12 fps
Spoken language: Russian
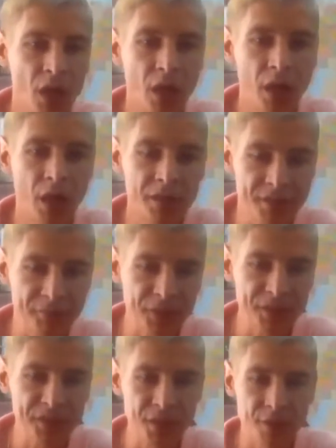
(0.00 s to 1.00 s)
э,
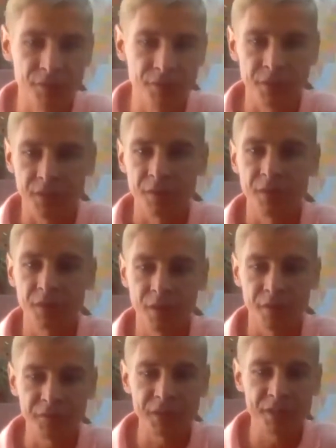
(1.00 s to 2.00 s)
зафиксированы
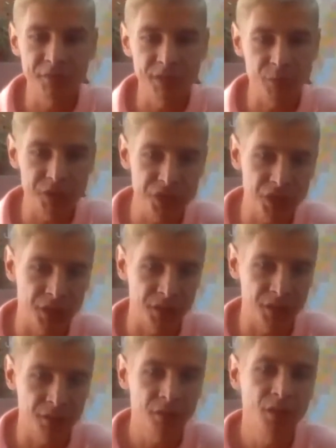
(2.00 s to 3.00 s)
э, в виде
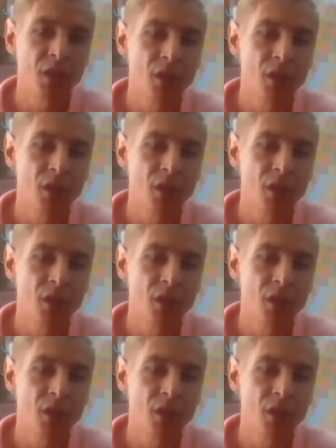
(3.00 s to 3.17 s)
возмещения,